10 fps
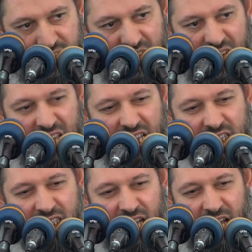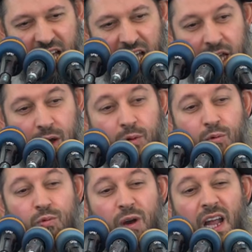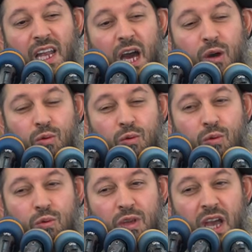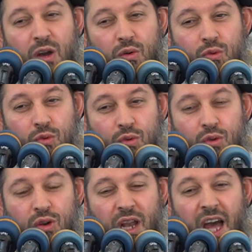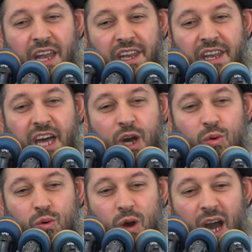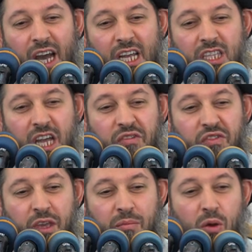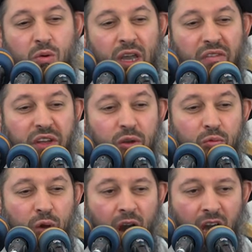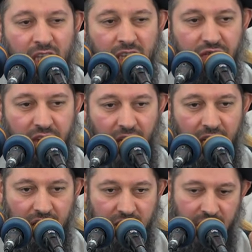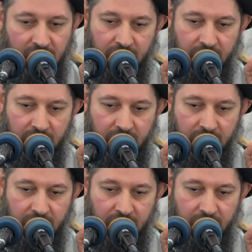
اخطا ولو يقول انه اخطا في موقف واحد في حياته